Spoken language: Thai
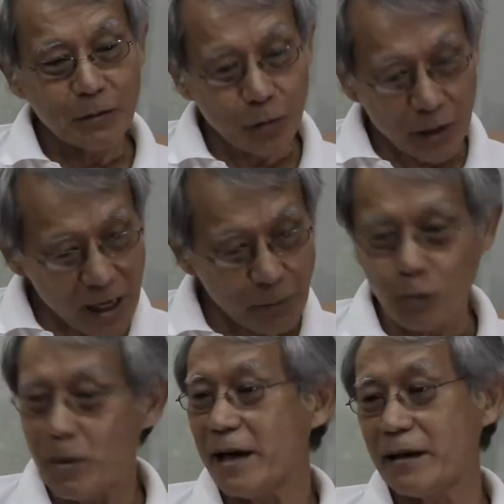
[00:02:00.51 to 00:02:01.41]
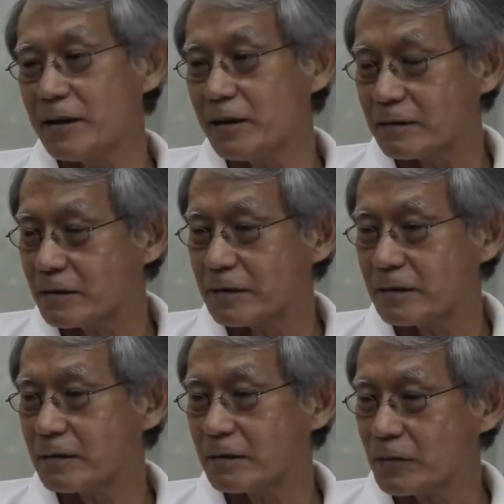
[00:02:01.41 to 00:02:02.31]
หัวหน้าหมู่บ้านนี้ก็
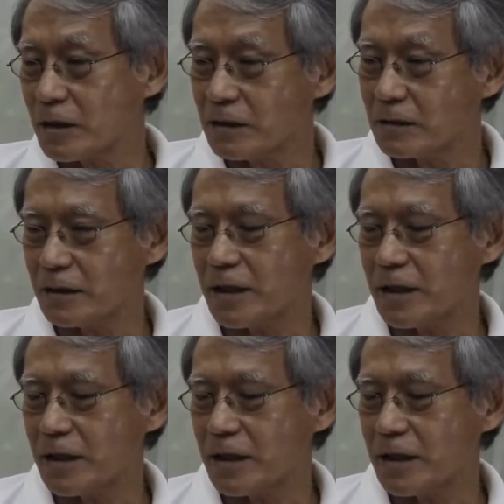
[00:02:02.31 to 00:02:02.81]
คือจริ